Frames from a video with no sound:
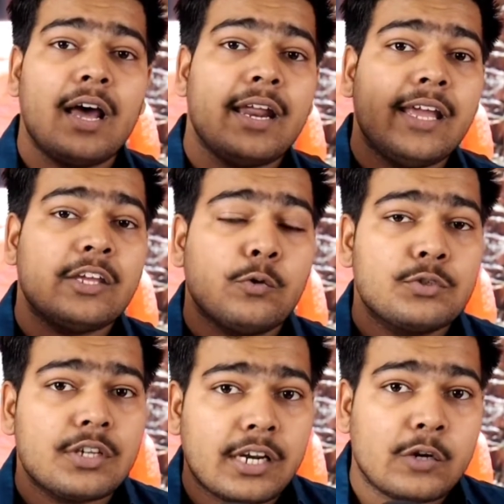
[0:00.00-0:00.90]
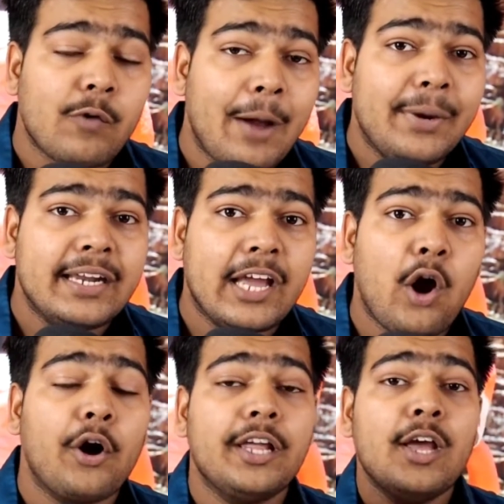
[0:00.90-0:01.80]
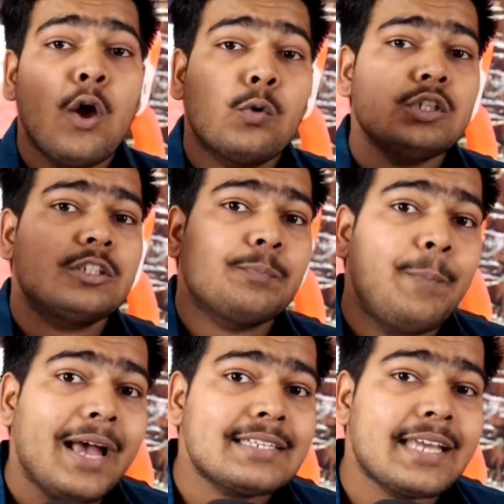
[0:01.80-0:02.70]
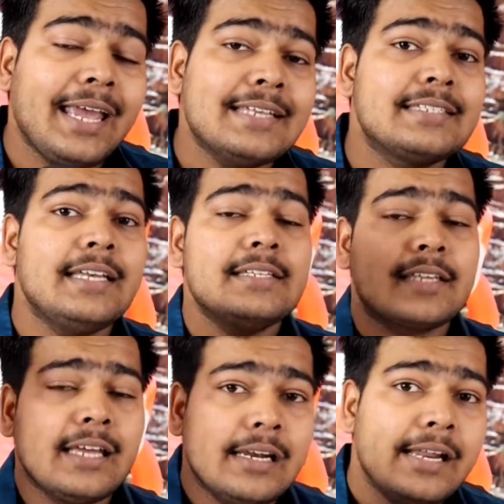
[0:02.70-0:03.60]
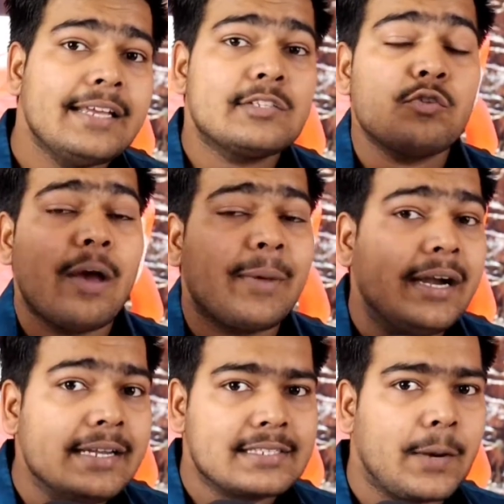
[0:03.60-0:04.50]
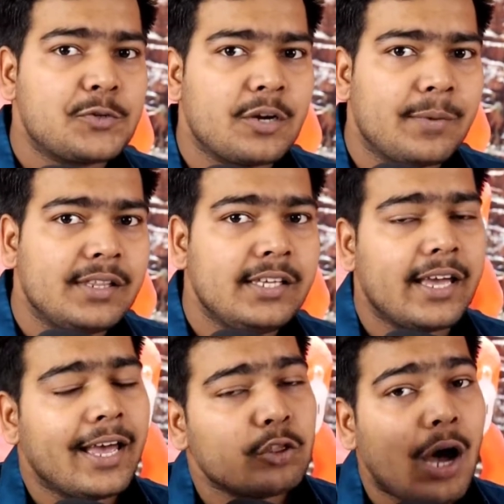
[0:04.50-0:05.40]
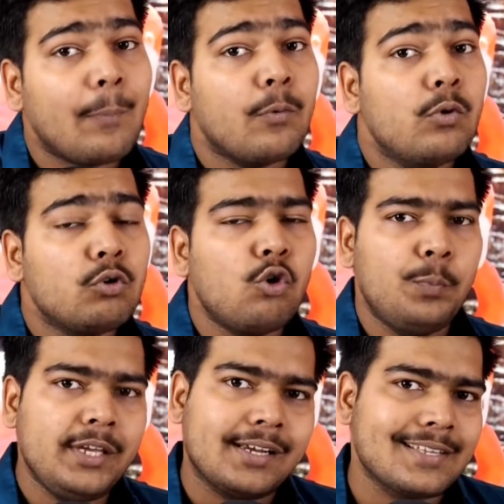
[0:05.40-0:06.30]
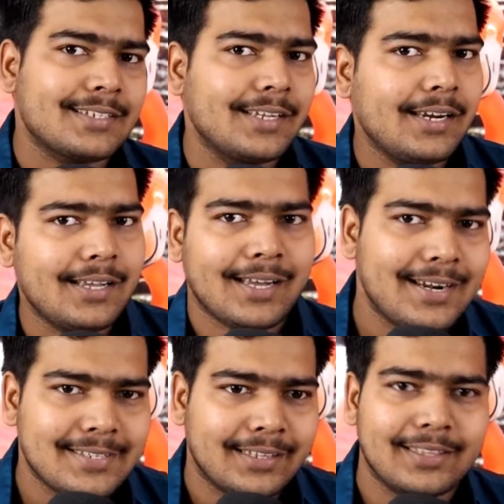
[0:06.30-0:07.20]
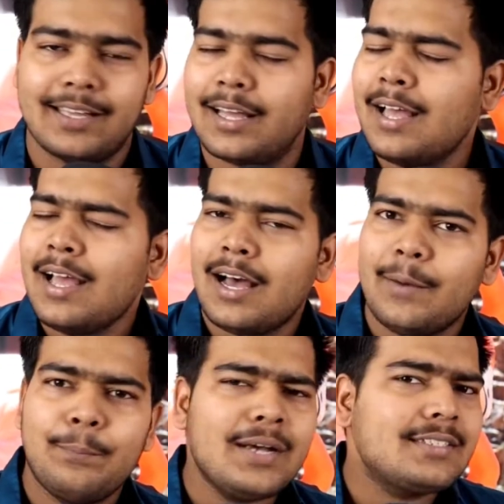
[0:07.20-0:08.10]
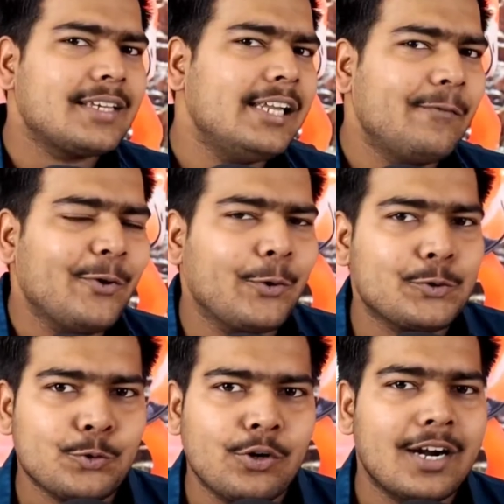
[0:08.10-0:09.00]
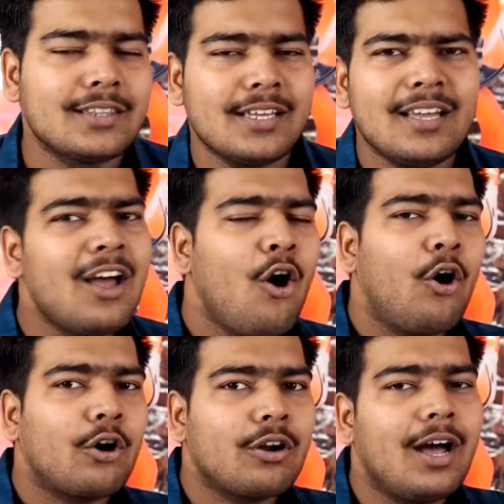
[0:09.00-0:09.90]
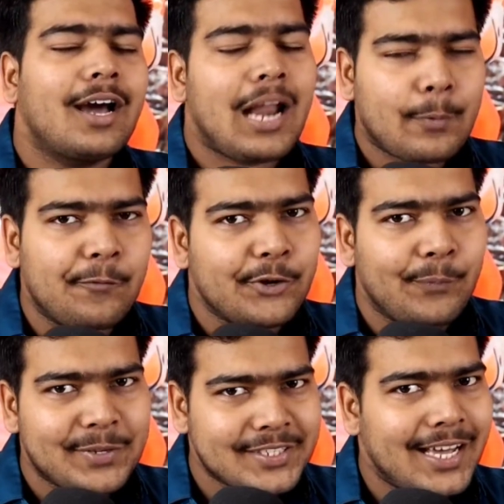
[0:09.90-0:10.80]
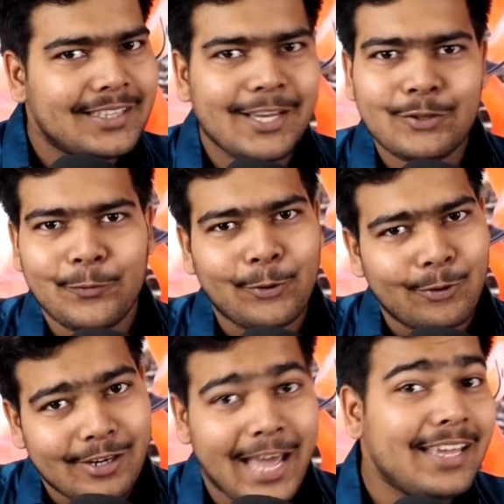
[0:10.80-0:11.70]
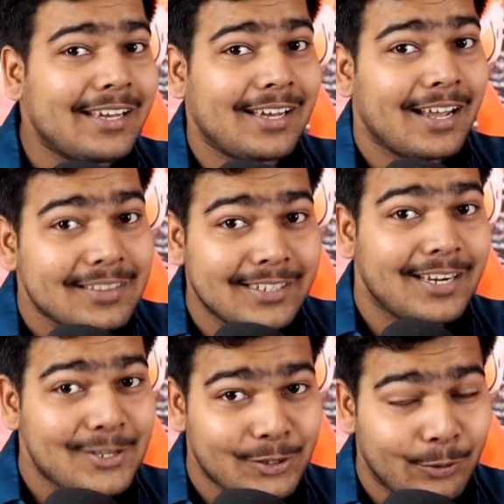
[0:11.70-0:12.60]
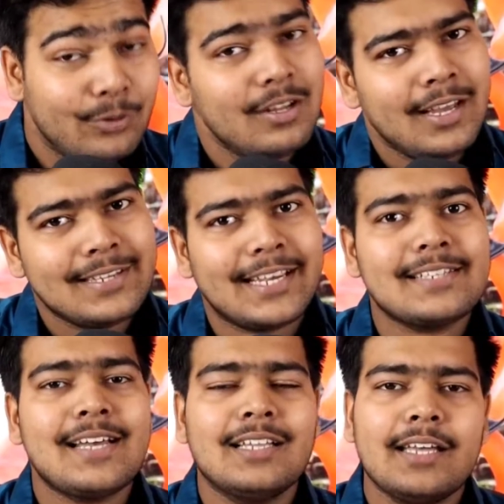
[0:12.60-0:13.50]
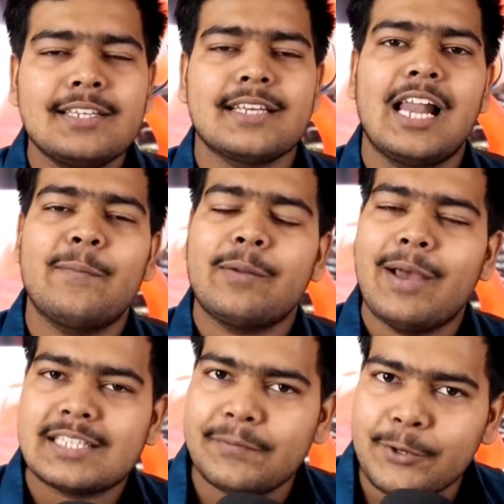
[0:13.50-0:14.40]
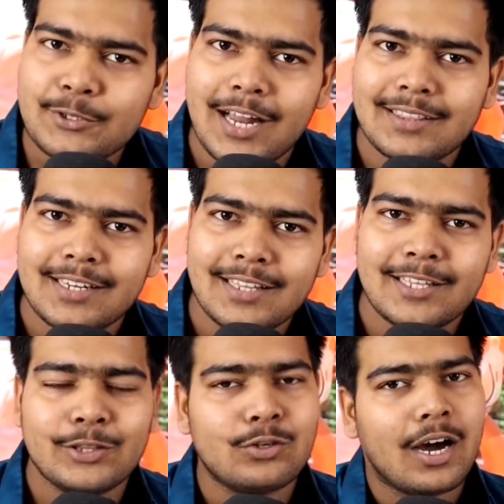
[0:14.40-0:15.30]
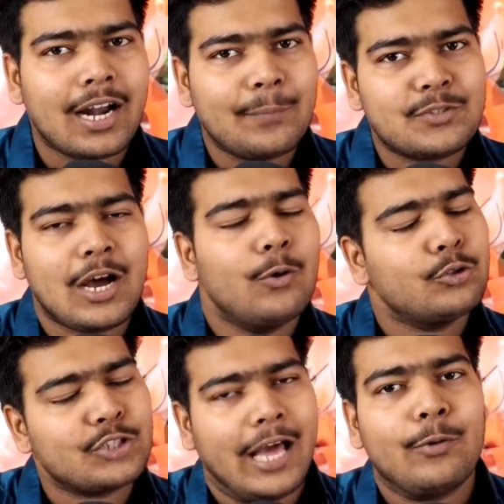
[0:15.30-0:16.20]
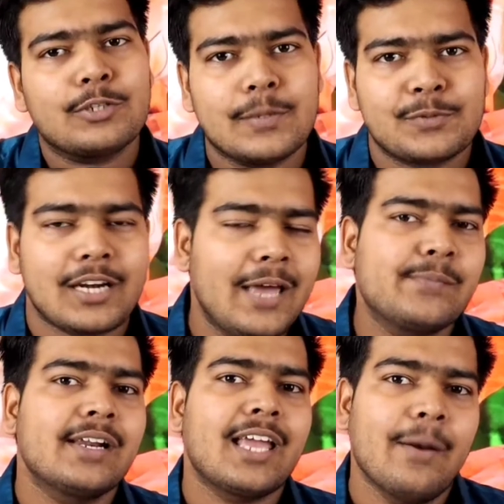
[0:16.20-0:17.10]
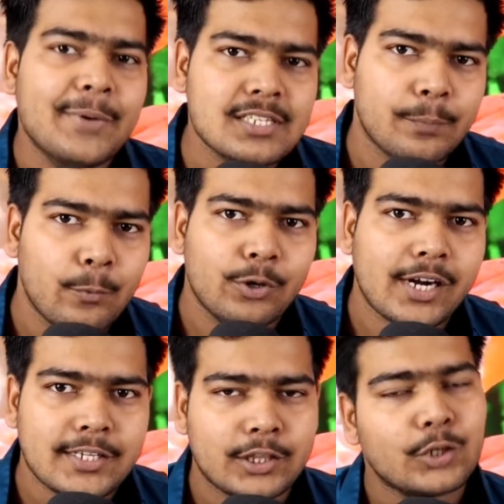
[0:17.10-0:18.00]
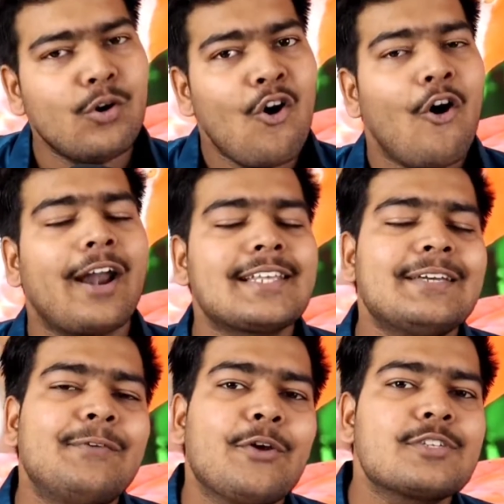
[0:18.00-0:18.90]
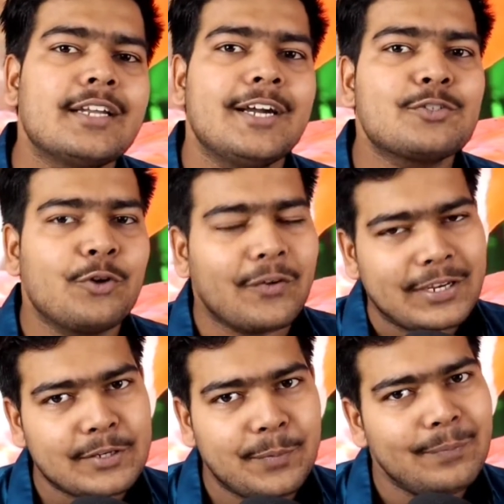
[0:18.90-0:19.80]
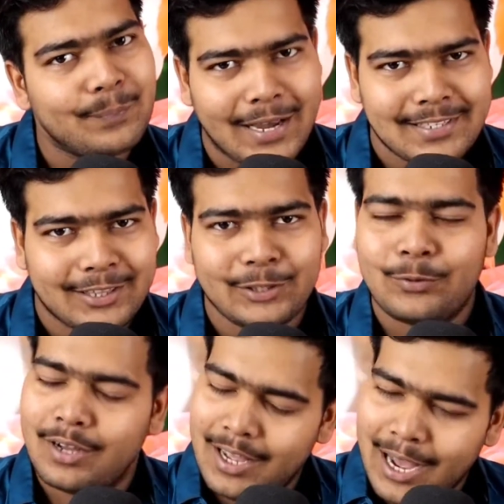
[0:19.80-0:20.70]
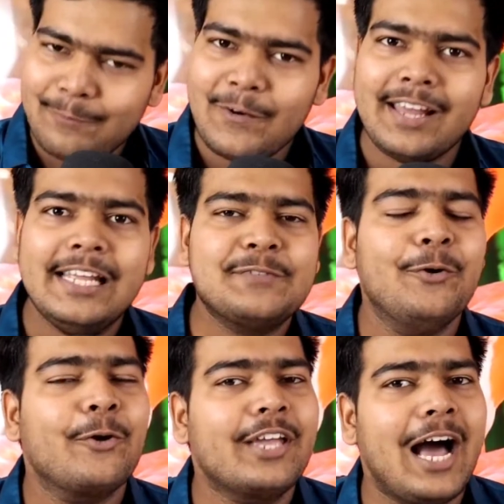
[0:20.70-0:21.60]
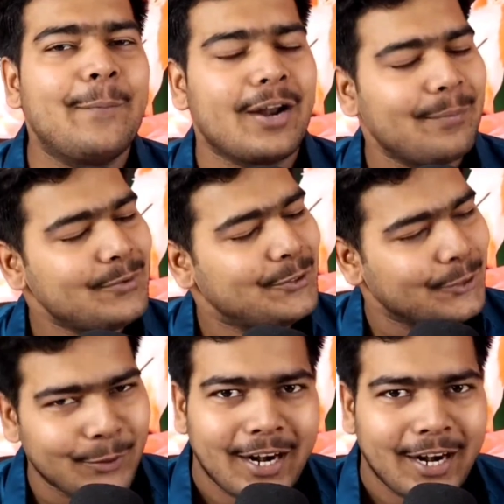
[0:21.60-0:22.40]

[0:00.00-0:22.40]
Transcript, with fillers: हर एक यूजर रिक्वायरमेंट के अकॉर्डिंग कुछ बेस्ट एसीज के लिंक्स जो है मैंने डिस्क्रिप्शन में दिए हैं तो आप आप उनको भी कंसिडर कर सकते हैं अब बस चलिए वीडियो को शुरू करते हैं और अगर आपको वीडियो पसंद आती है तो वीडियो को लाइक कर देना ज़रूर इसी के साथ इस चैनल पर हम ऐसे वीडियोज़ लाते रहते हैं तो अगर आप चाहो तो चैनल को सब्सक्राइब करके हमें सपोर्ट कर सकते हो और ऐसे वीडियोज़ के लेटेस्ट नोटिफिकेशन भी पा सकते हो अब फाइनली इस वीडियो को यहाँ पर हम शुरू